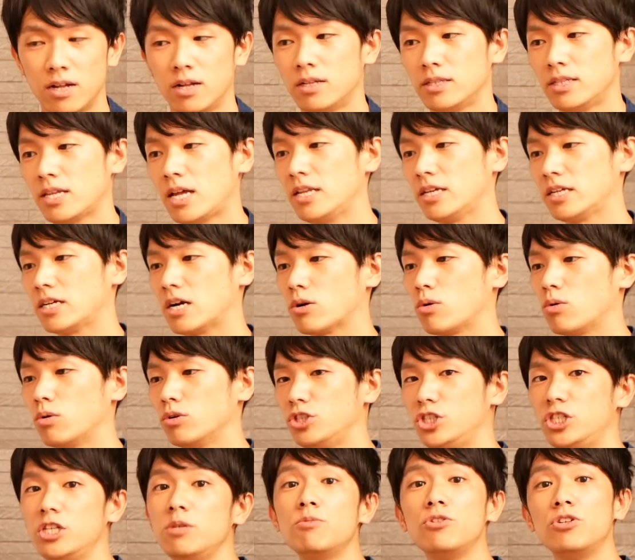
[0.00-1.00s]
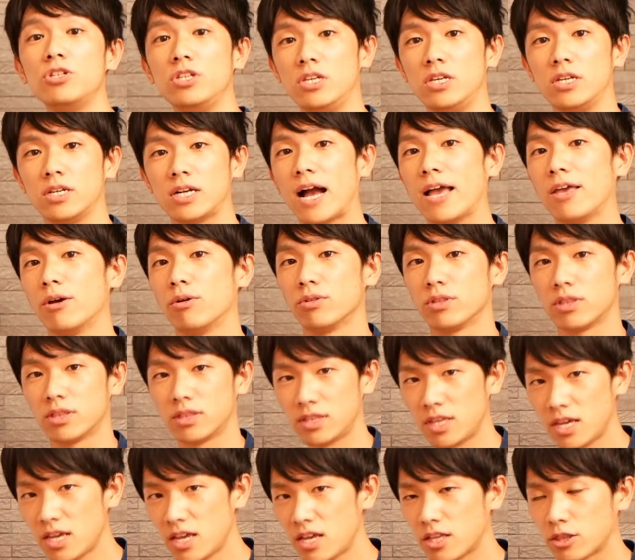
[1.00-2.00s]
何かこうジムに通っ
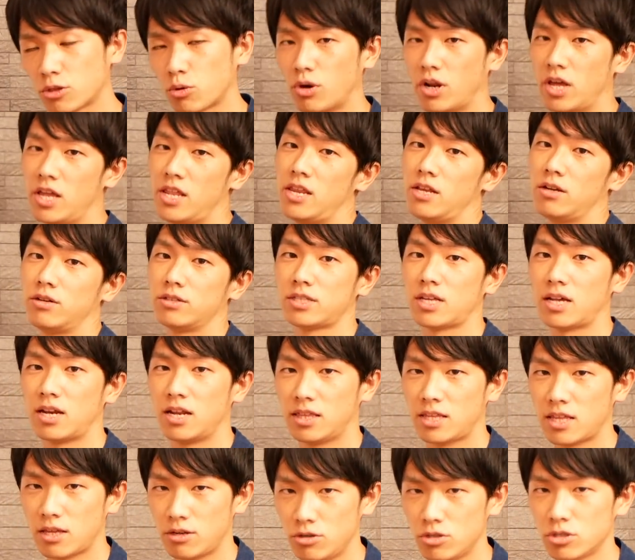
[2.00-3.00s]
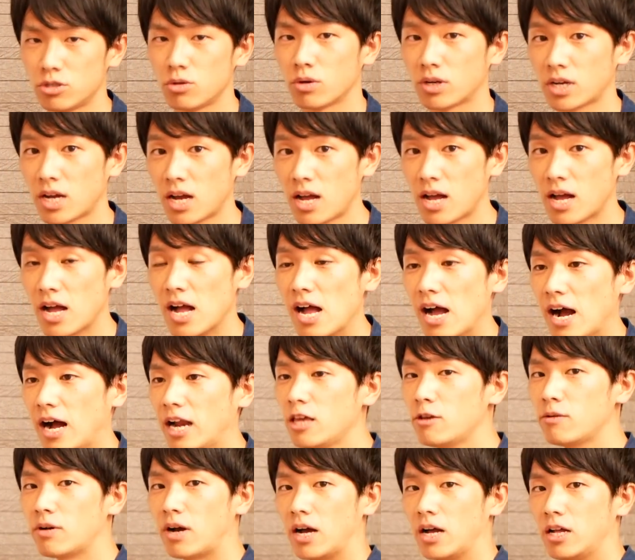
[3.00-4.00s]
てトレーニングされてるとか、あ
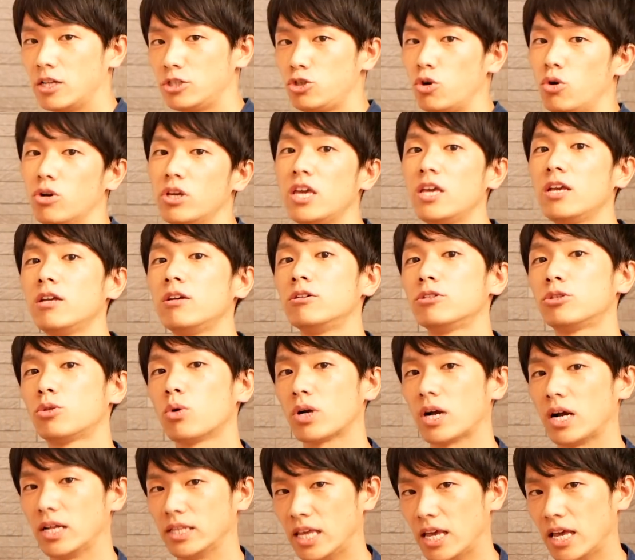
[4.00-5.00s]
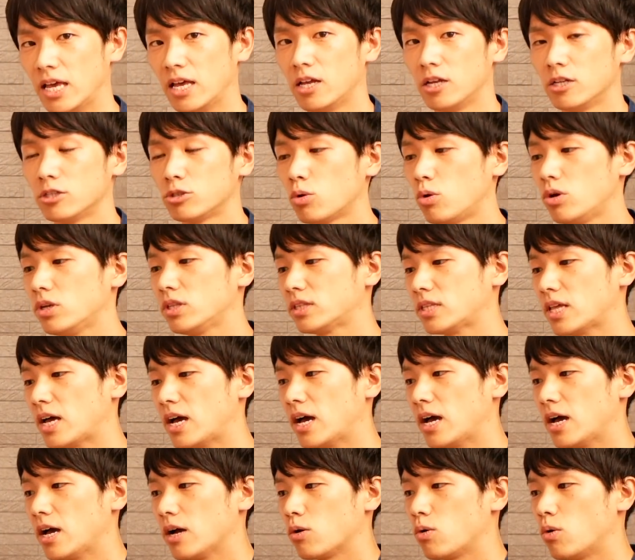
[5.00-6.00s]
るいはジョギングとかね、そういっ
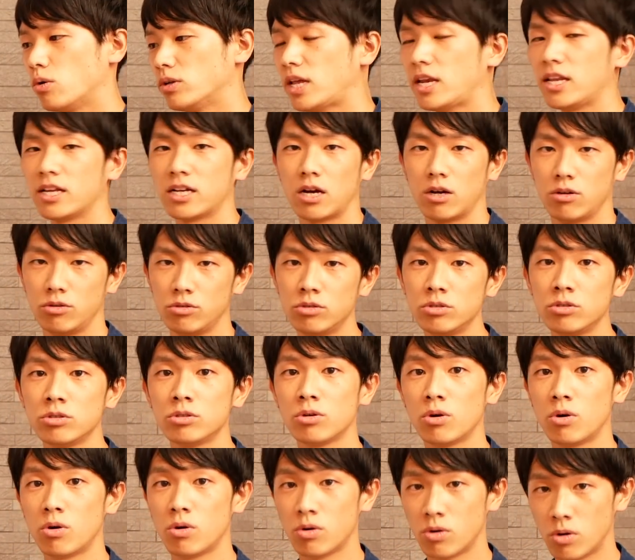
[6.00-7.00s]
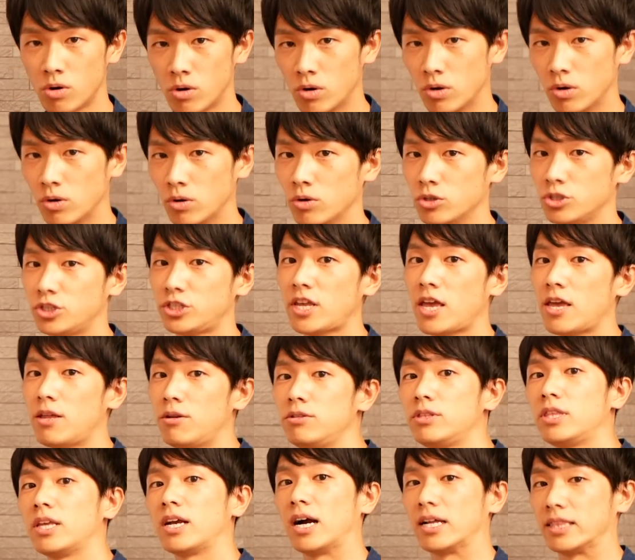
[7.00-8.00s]
たこう何か運動をしてい
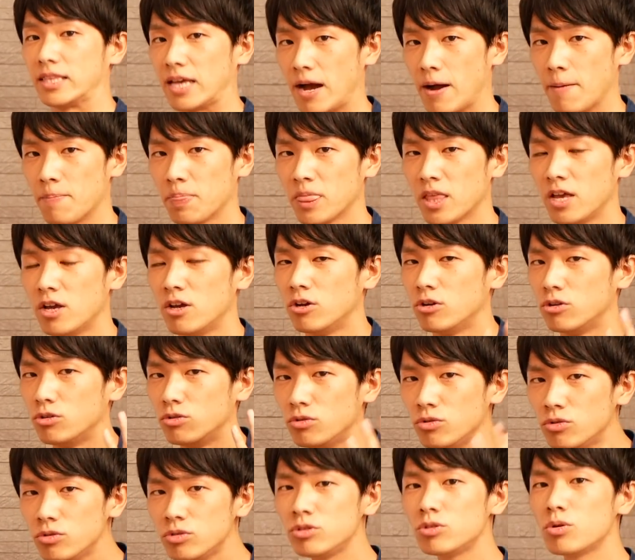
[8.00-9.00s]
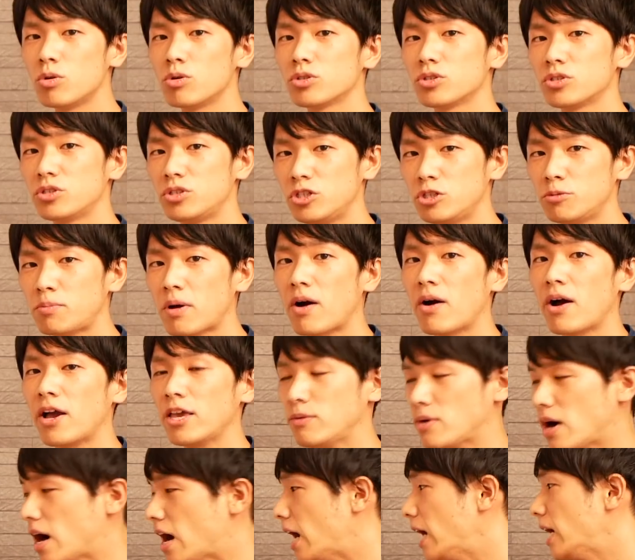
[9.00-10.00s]
るって方、運動する場合
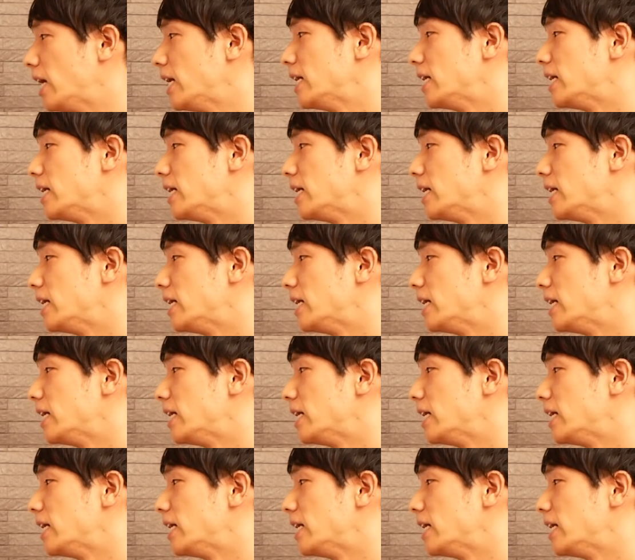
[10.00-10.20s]
は、